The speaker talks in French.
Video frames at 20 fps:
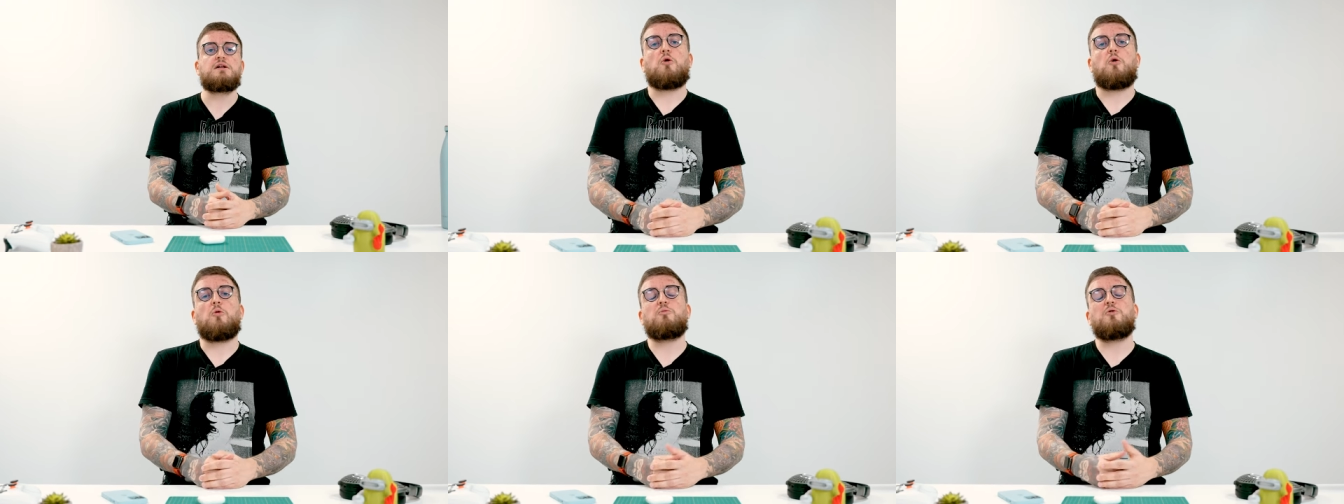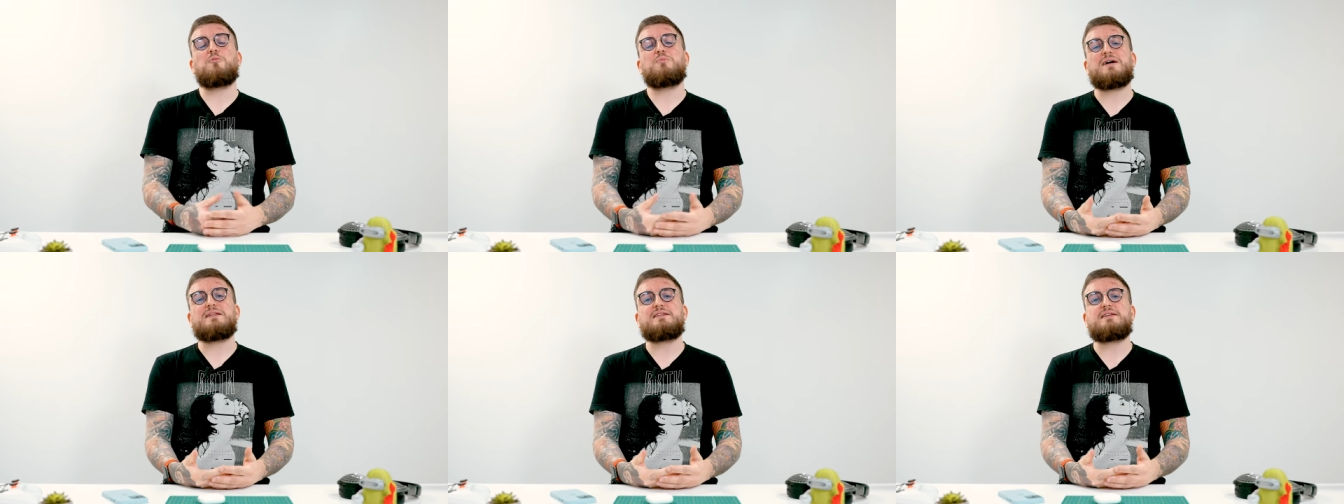On ne
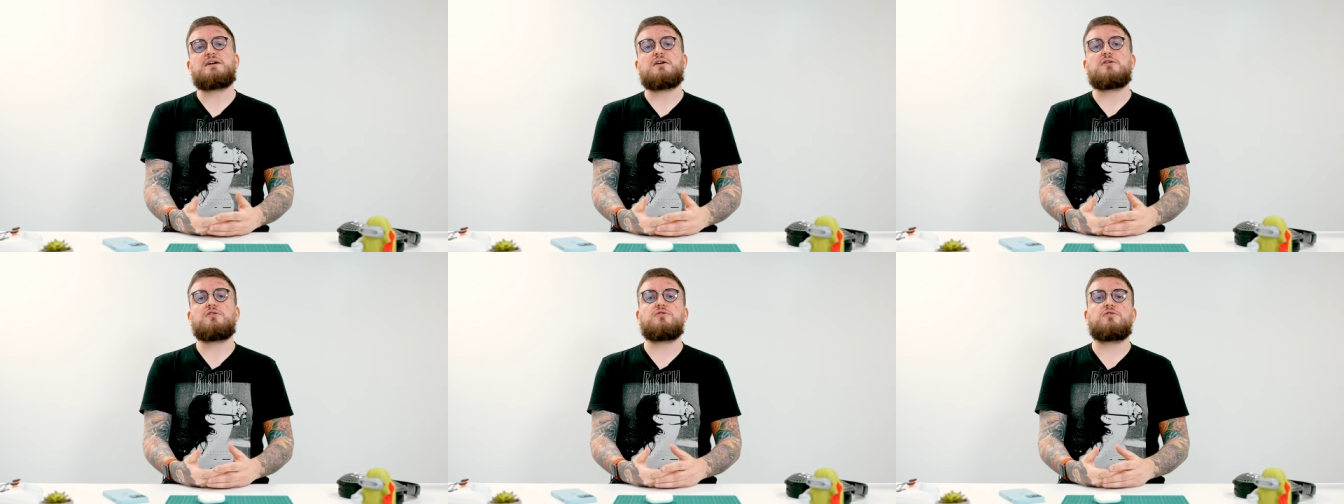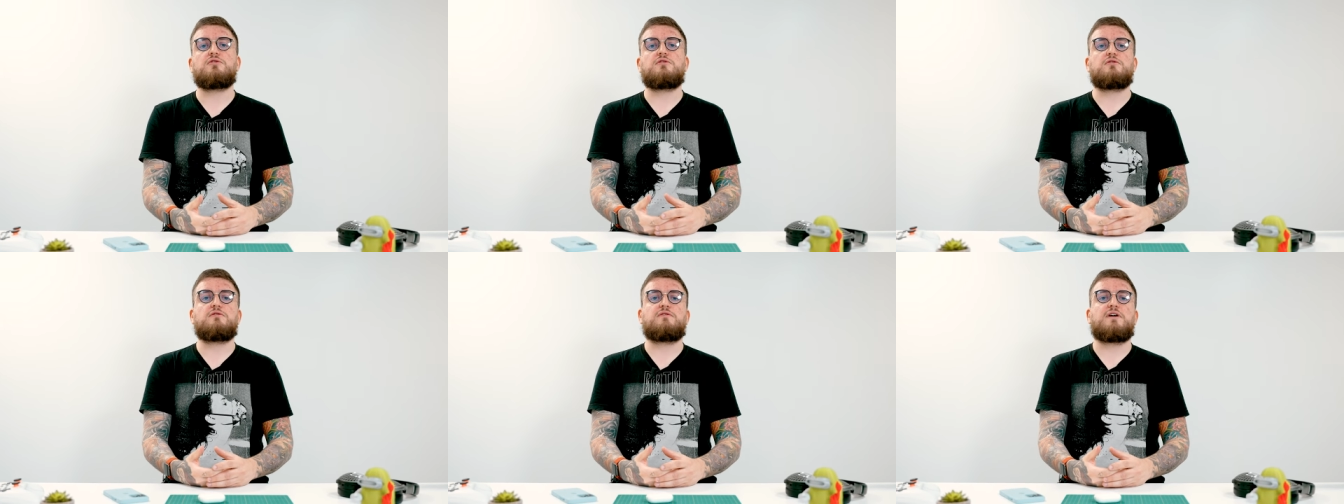peut pas dire
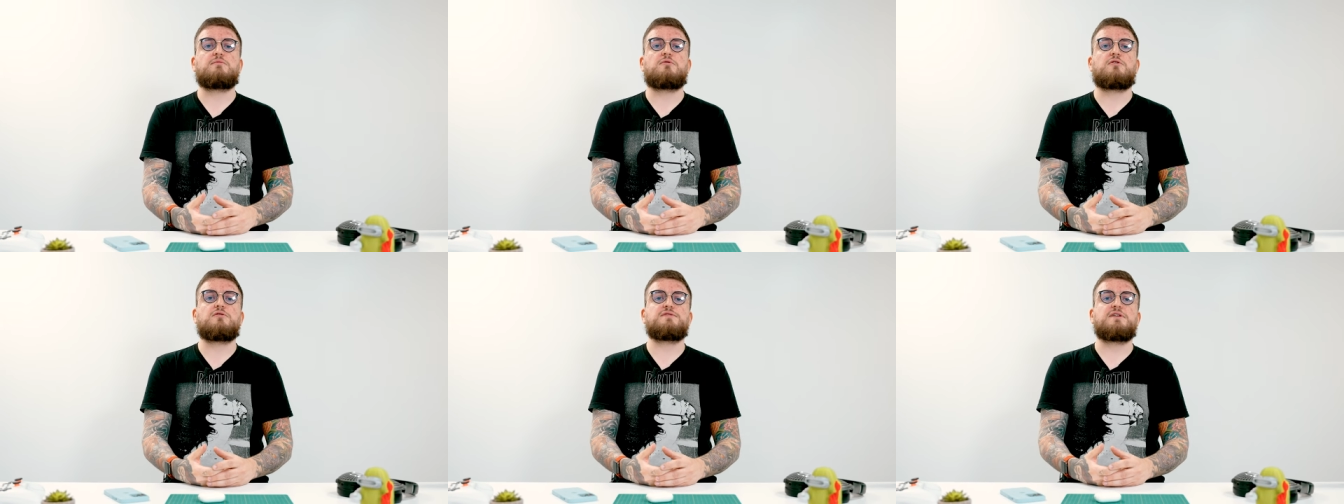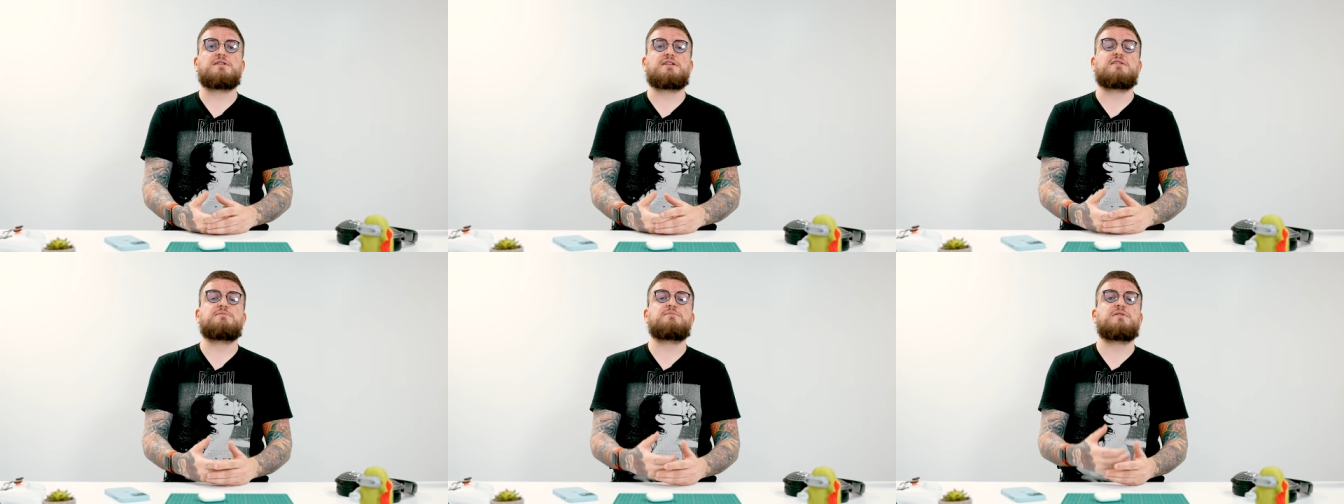que vraiment
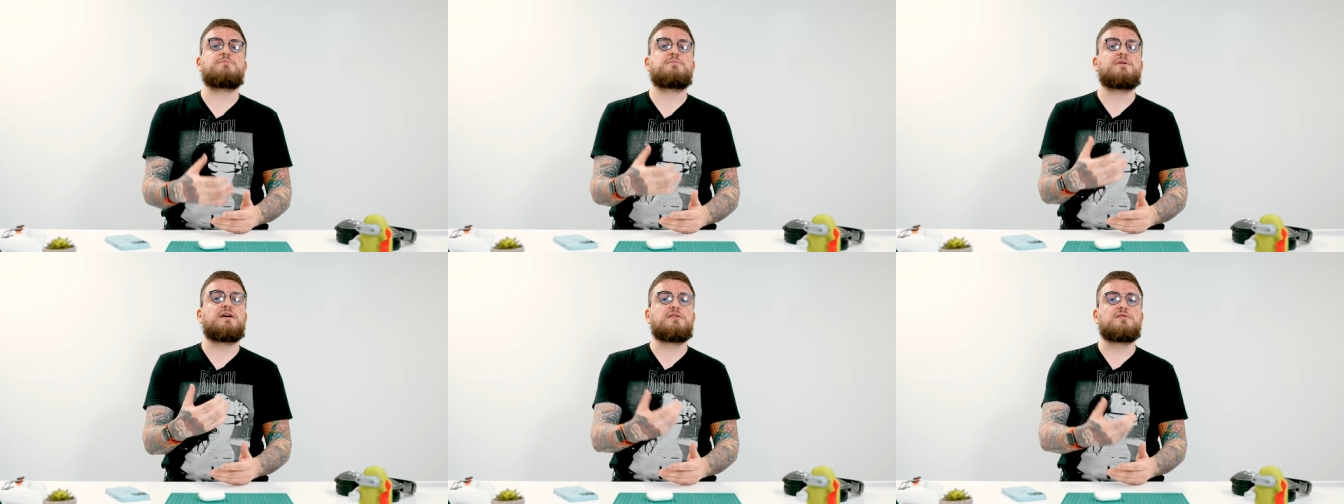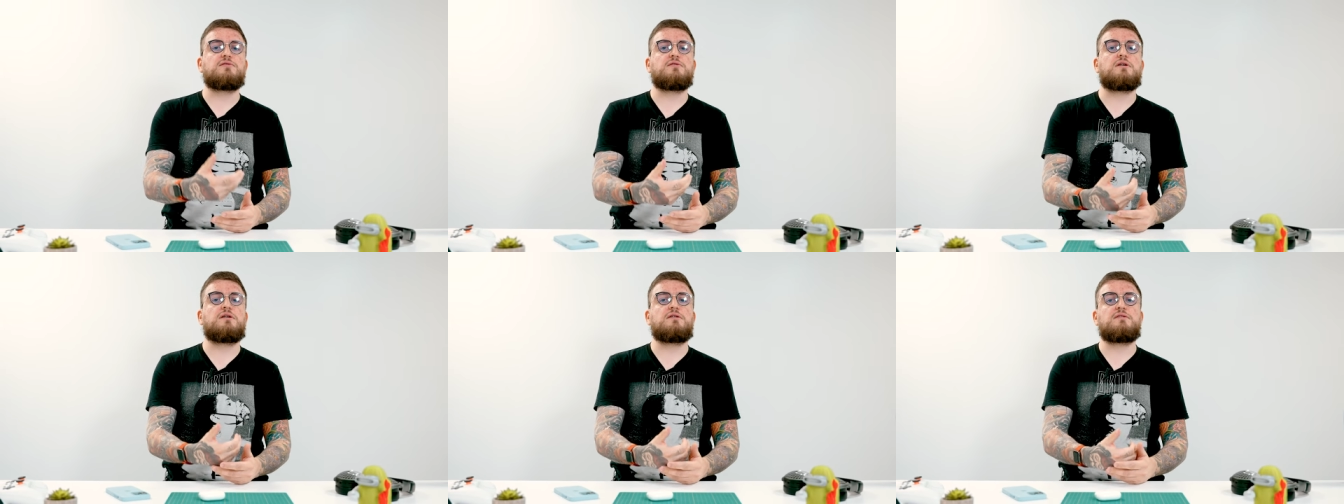cet aspect
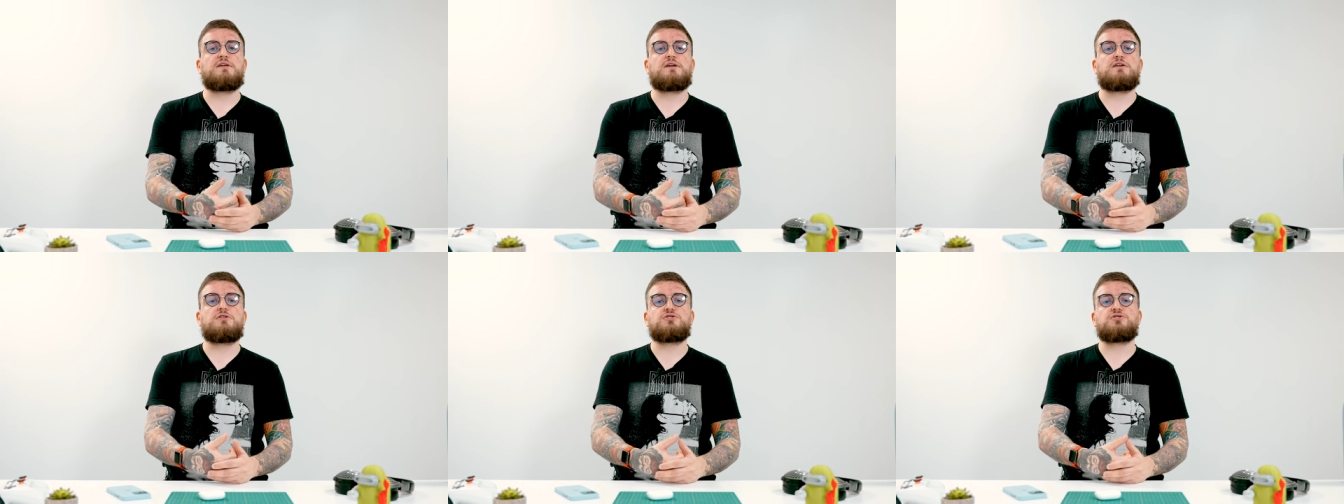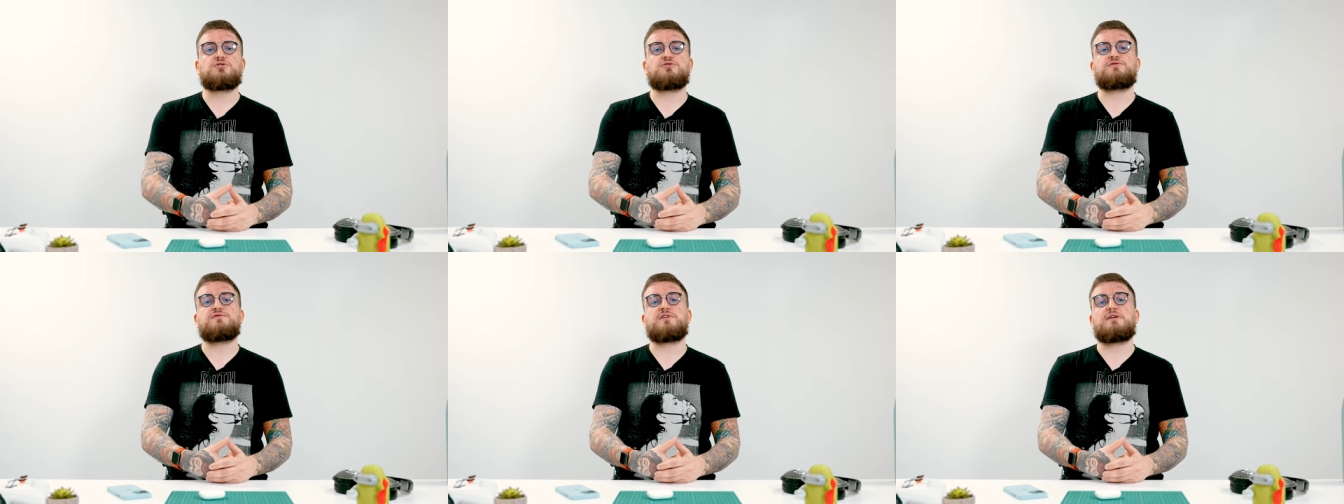personnalisé
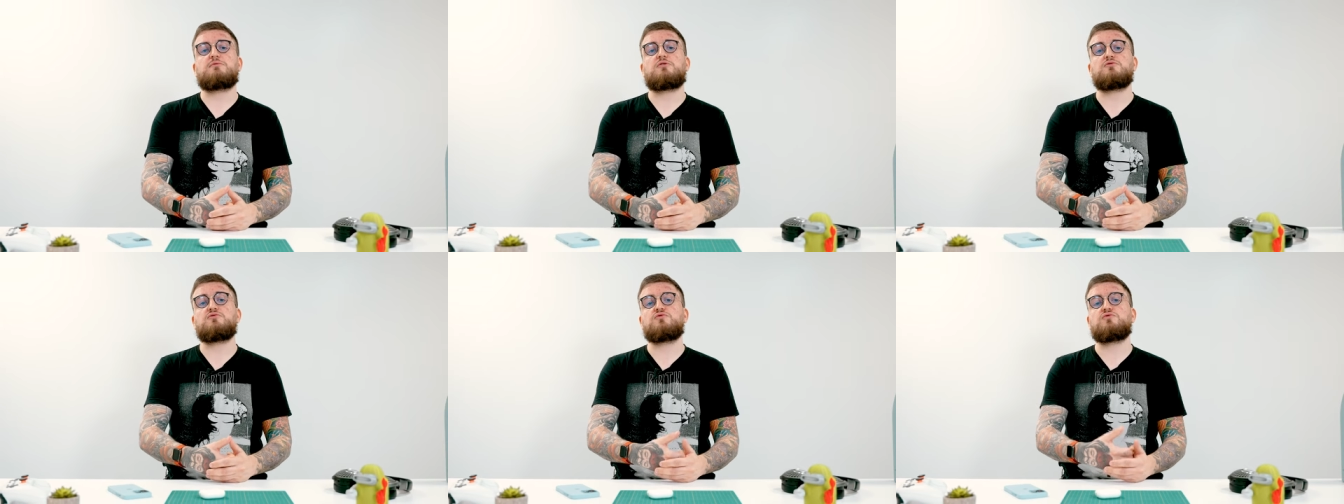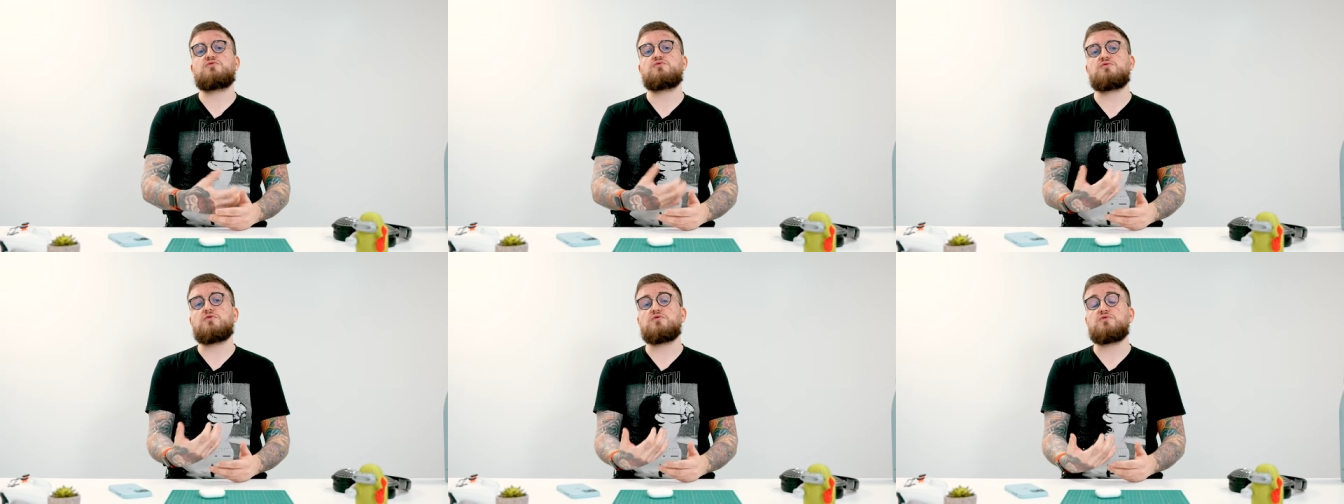change vraiment du
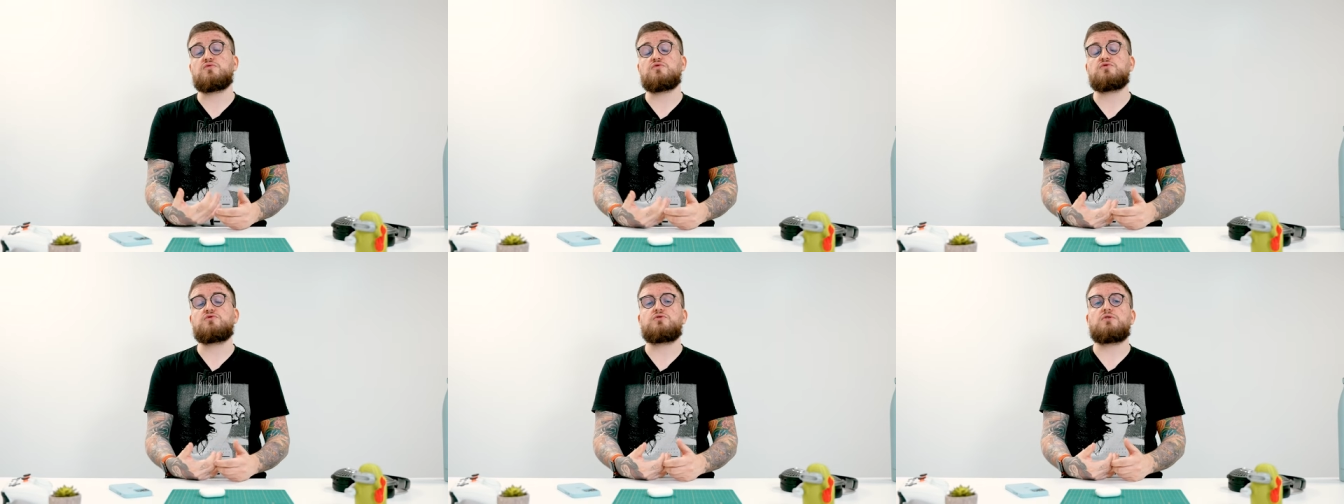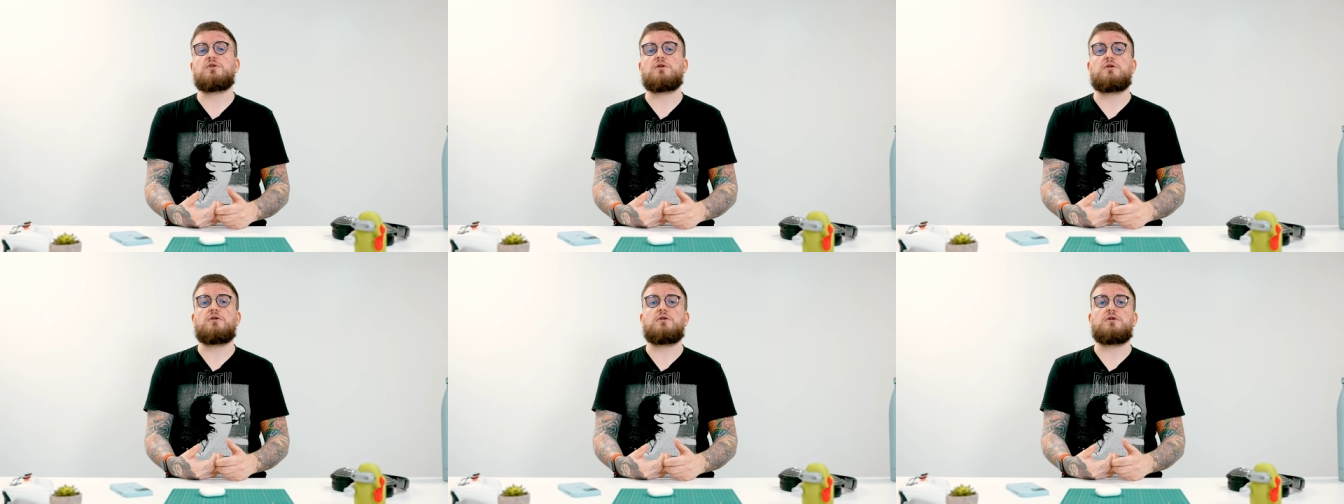tout au tout
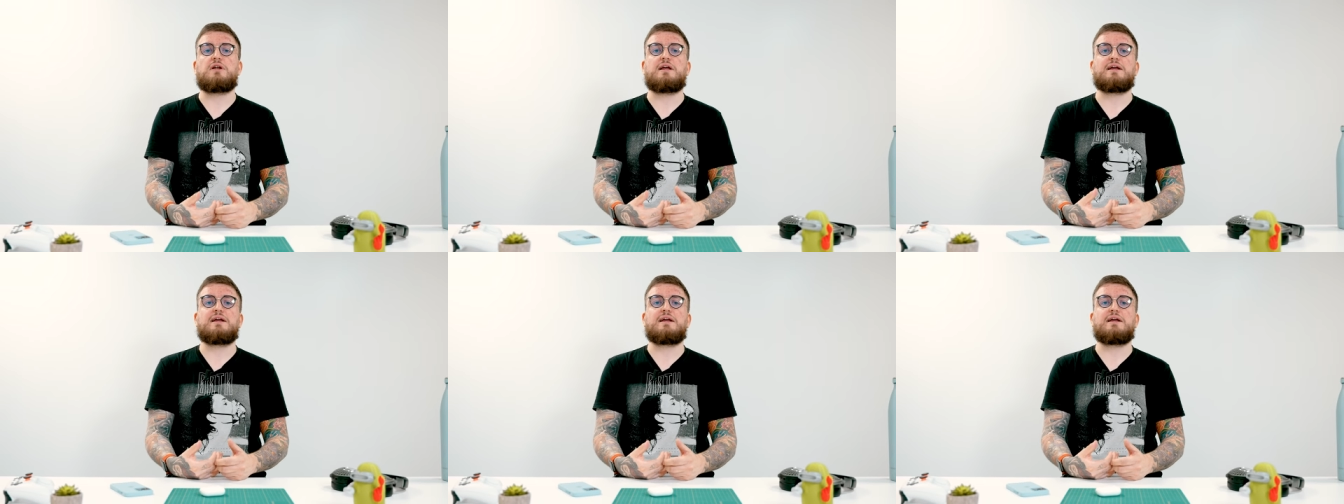sur euh,